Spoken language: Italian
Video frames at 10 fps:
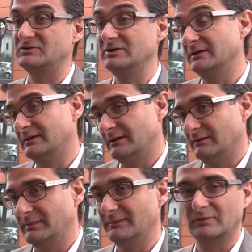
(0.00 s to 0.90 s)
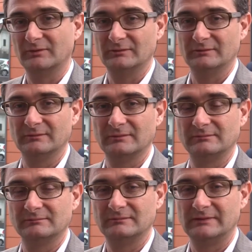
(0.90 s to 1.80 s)
EG, che dobbiamo eh,
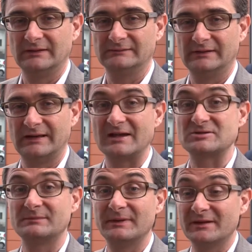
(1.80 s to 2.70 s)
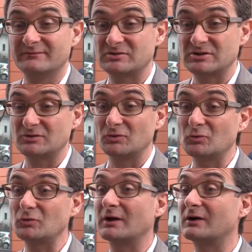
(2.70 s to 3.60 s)
dire nasce nel
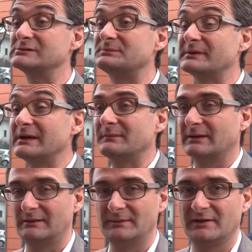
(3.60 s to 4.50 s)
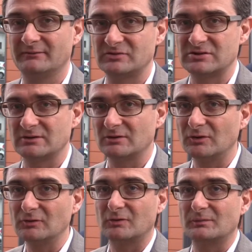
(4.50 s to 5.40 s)
1901, ancora prima del
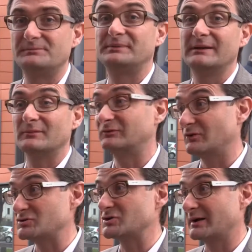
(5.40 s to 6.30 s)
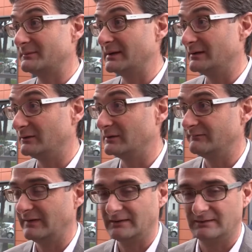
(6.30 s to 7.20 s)
1908, primo socio Camillo
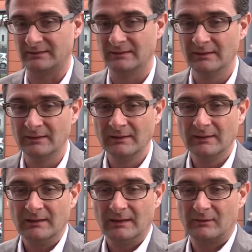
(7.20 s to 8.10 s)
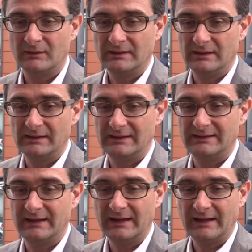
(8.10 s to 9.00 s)
Olivetti, e quindi
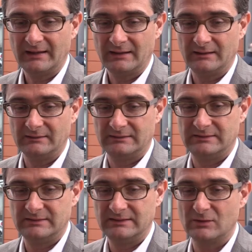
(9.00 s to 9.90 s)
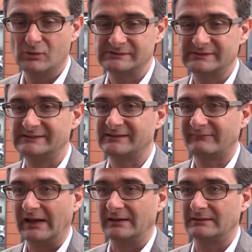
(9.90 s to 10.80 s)
l'idea di guardare
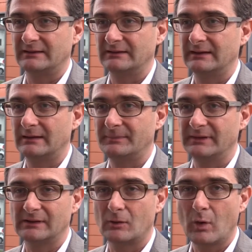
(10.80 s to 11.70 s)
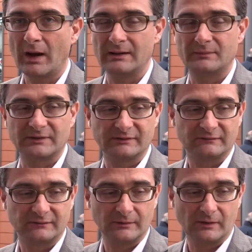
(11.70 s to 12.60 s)
avanti e di capire quali
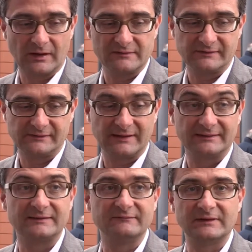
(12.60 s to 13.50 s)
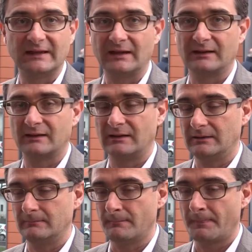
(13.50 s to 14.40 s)
potessero essere le attività
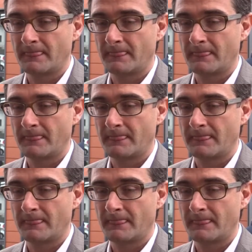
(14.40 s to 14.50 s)
che